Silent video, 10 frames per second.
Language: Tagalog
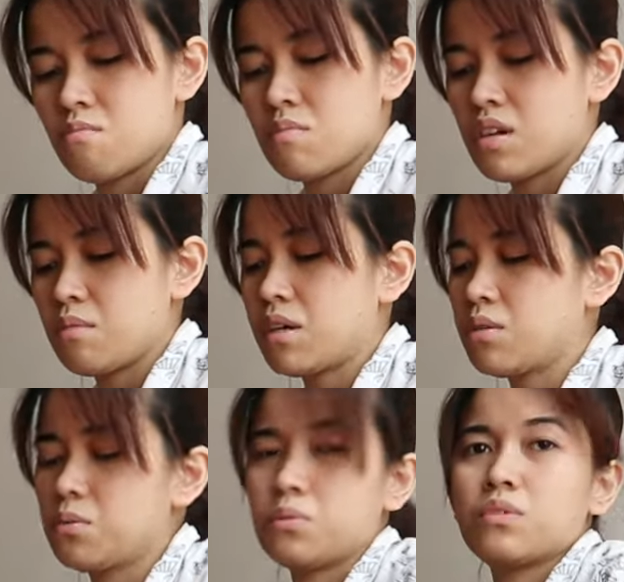Mga
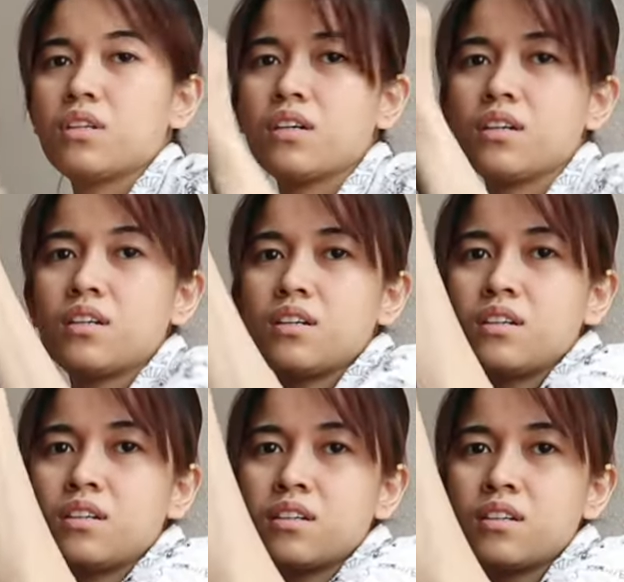bakuna.
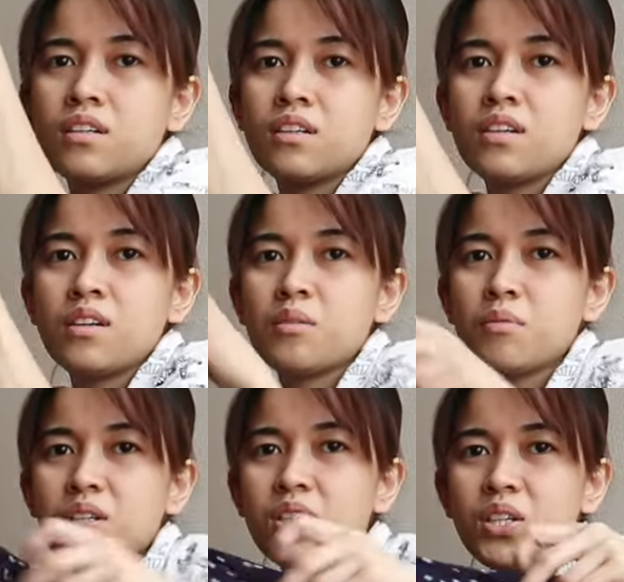
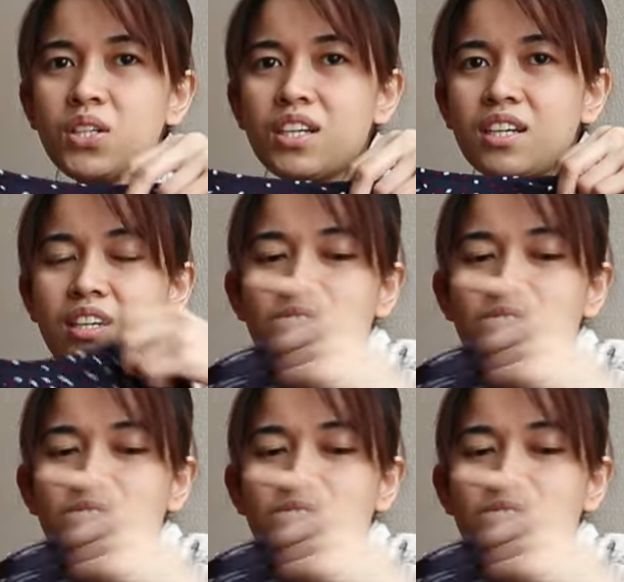Okay na